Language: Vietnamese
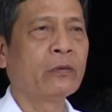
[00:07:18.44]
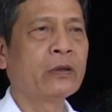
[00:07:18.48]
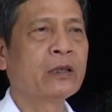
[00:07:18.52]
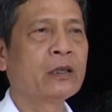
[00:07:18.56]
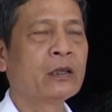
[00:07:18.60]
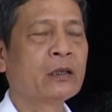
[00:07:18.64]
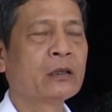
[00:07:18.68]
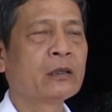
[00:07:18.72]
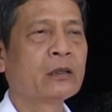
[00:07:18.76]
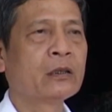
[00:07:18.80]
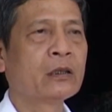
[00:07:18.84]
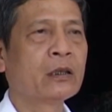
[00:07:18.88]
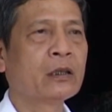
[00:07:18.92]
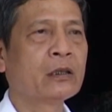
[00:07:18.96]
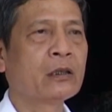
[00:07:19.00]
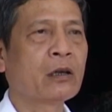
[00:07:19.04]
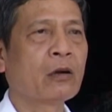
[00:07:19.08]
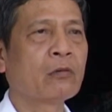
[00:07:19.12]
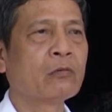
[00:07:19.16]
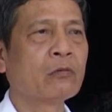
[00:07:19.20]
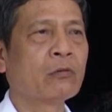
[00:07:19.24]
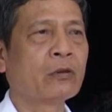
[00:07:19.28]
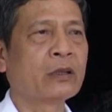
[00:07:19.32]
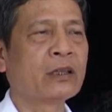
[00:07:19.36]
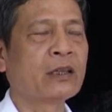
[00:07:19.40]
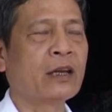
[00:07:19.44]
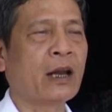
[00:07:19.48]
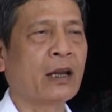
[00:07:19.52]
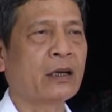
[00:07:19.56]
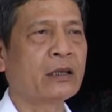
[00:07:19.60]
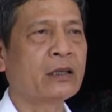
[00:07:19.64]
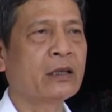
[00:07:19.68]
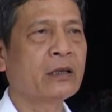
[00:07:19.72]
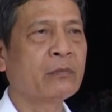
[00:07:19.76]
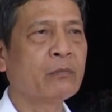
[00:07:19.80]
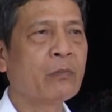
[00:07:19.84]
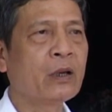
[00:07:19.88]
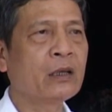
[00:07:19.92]
với rừng rừng trồng của dự án
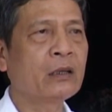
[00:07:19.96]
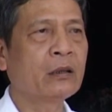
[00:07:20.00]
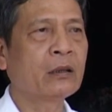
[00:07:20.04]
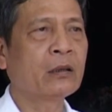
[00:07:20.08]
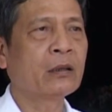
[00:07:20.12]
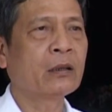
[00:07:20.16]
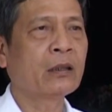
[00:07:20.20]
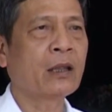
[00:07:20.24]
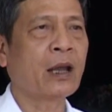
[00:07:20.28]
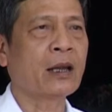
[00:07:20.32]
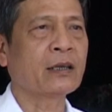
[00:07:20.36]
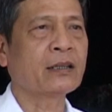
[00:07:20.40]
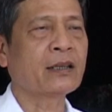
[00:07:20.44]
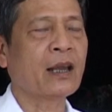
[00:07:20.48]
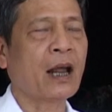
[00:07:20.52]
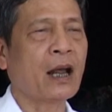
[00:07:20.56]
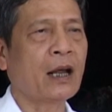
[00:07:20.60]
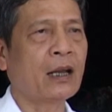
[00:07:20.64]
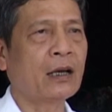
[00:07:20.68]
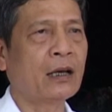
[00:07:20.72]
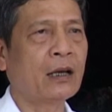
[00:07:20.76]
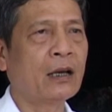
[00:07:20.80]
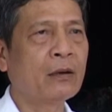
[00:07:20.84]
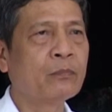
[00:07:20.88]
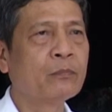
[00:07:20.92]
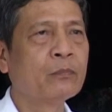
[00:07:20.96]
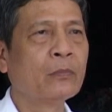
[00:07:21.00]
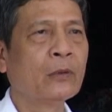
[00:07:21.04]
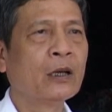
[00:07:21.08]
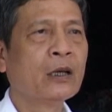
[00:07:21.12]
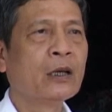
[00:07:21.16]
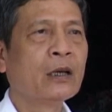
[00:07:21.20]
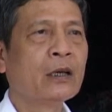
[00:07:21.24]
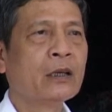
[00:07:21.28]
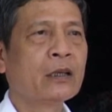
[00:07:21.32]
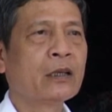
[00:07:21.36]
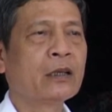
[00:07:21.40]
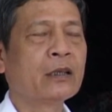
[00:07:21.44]
Ribic tại xã Lâm
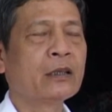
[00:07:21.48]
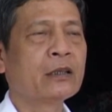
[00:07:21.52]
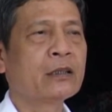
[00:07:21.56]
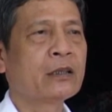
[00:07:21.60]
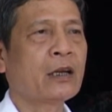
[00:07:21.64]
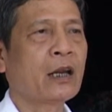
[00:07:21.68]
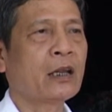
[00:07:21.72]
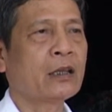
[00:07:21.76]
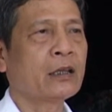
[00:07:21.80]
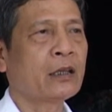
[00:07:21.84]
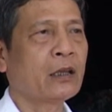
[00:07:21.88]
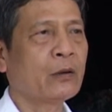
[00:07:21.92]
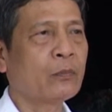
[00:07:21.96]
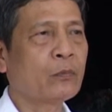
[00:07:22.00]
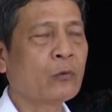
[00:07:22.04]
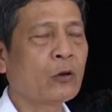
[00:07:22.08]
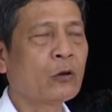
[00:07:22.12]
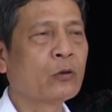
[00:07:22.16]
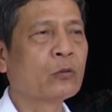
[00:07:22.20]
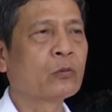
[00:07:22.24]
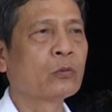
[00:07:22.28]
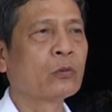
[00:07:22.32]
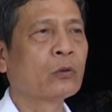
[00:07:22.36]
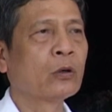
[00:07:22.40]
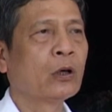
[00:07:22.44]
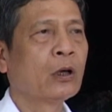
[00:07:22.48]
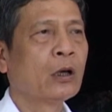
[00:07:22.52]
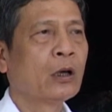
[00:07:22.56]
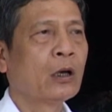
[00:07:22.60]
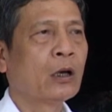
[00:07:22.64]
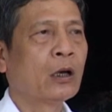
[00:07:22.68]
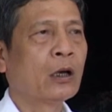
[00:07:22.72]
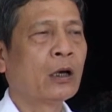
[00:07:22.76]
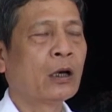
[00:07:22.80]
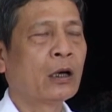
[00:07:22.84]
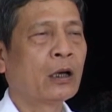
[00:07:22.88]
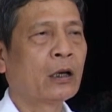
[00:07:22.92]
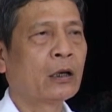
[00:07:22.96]
thì sẽ tiếp tục
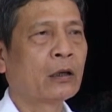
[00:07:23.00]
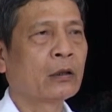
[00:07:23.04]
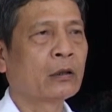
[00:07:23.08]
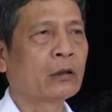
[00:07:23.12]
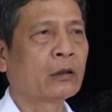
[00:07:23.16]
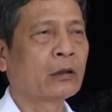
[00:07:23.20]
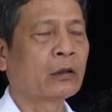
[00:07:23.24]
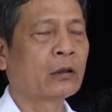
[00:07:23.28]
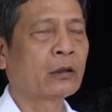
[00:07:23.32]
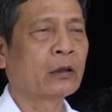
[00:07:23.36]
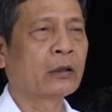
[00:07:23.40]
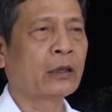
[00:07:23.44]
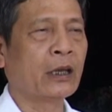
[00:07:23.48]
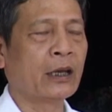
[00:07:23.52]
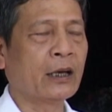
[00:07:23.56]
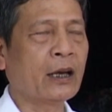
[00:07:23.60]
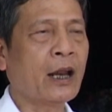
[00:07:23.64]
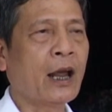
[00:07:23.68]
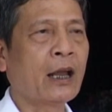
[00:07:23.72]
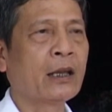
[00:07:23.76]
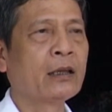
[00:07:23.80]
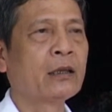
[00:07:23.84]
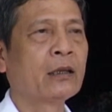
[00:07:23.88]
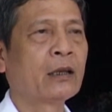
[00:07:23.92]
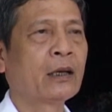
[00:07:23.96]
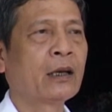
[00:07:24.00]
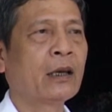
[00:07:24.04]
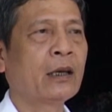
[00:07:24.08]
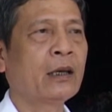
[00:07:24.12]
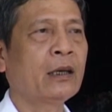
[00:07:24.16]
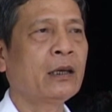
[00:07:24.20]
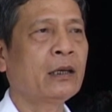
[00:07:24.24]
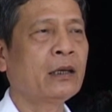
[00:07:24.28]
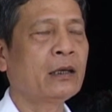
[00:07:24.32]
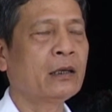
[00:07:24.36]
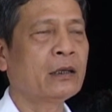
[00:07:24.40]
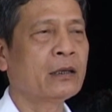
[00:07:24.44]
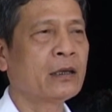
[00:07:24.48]
uh, tiến hành
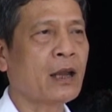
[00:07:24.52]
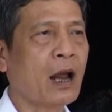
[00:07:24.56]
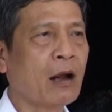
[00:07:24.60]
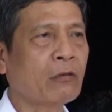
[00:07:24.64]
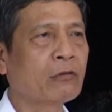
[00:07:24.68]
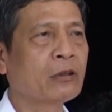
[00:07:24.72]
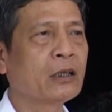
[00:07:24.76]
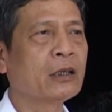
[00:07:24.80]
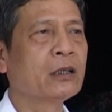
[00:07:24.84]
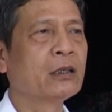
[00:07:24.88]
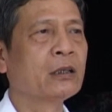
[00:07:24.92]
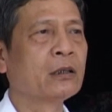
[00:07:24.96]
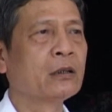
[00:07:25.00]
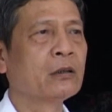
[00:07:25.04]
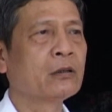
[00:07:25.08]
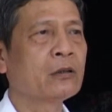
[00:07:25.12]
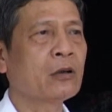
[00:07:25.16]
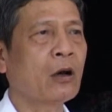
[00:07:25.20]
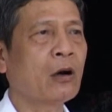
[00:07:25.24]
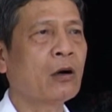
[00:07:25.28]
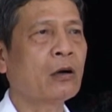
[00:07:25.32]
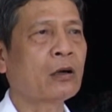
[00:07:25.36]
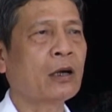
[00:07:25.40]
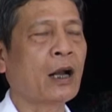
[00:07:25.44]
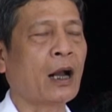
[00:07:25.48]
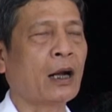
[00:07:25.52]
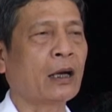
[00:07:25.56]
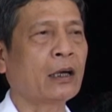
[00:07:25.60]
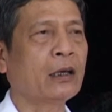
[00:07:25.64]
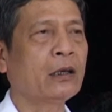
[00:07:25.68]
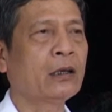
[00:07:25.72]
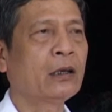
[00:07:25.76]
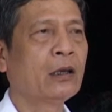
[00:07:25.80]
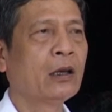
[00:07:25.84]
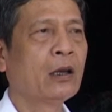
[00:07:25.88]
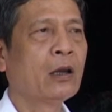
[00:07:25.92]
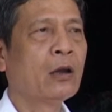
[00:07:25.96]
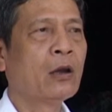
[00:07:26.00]
cái giao rừng cho các
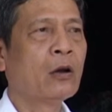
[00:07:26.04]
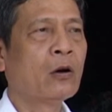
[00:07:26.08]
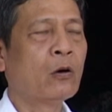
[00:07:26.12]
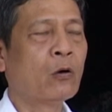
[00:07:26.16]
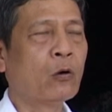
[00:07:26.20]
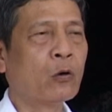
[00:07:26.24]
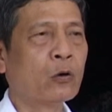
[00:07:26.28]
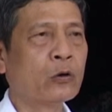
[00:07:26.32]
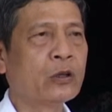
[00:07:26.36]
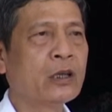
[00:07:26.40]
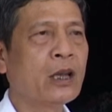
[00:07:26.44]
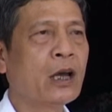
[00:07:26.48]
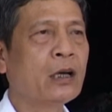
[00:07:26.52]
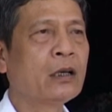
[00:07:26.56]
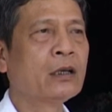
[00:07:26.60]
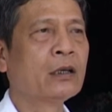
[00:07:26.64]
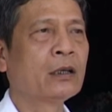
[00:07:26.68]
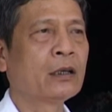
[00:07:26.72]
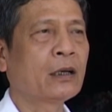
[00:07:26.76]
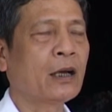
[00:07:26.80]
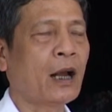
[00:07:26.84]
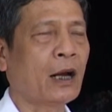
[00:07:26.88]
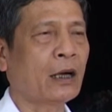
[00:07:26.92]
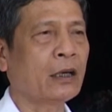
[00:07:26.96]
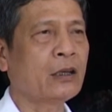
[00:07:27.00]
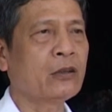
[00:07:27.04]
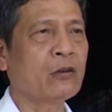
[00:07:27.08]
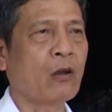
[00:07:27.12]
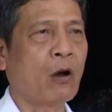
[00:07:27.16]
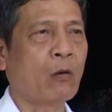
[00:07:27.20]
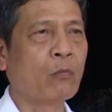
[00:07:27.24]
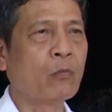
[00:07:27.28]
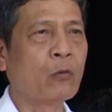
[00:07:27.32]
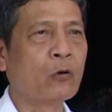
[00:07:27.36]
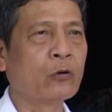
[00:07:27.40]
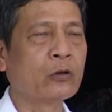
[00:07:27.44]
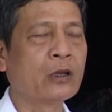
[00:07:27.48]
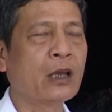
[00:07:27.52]
cái hồ dân các cái
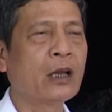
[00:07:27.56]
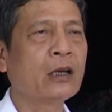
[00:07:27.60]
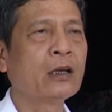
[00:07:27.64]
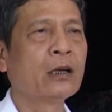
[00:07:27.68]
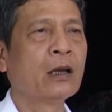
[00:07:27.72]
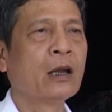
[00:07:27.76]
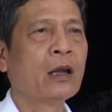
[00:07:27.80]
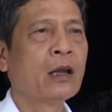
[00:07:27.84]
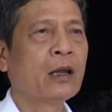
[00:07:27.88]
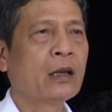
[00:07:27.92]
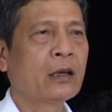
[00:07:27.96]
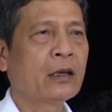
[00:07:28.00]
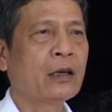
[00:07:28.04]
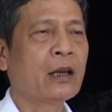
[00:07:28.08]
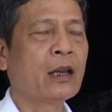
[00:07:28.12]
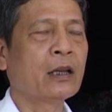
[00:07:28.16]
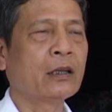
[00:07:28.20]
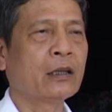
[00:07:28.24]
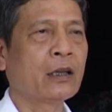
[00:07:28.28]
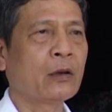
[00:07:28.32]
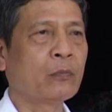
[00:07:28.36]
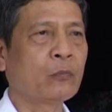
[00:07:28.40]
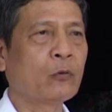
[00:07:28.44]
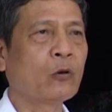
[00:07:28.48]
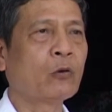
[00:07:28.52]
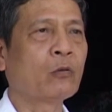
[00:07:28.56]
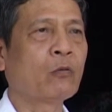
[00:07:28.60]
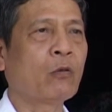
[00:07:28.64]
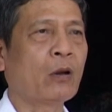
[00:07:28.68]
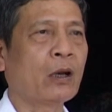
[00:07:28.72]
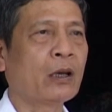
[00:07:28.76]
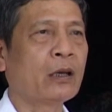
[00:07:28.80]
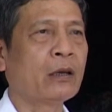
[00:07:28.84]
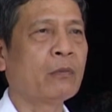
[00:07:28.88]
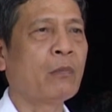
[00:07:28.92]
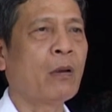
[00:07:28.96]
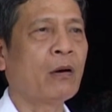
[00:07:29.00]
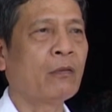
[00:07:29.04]
nhóm hồ dân để tiếp tục
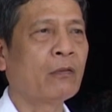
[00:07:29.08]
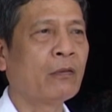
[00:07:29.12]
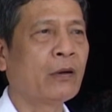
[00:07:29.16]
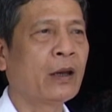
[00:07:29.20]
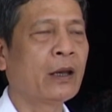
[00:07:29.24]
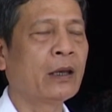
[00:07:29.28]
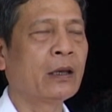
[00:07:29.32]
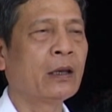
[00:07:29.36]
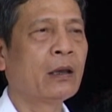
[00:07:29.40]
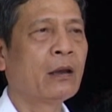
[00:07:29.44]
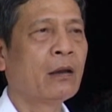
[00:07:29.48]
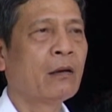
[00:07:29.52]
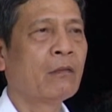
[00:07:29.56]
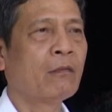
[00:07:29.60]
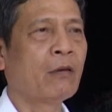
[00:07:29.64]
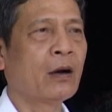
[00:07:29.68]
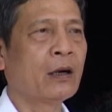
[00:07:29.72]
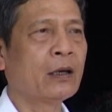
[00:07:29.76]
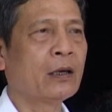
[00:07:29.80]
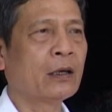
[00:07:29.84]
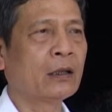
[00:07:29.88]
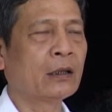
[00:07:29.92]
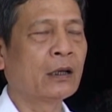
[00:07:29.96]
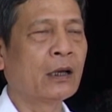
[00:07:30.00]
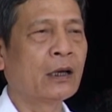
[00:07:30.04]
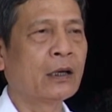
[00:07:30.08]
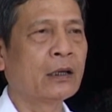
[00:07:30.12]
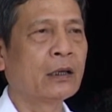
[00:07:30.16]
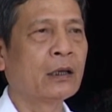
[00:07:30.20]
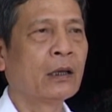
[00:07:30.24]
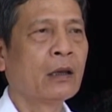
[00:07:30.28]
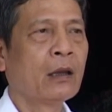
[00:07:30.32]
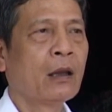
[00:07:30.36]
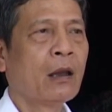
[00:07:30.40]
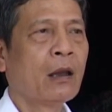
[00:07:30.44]
quản lý bảo vệ và hưởng lợi.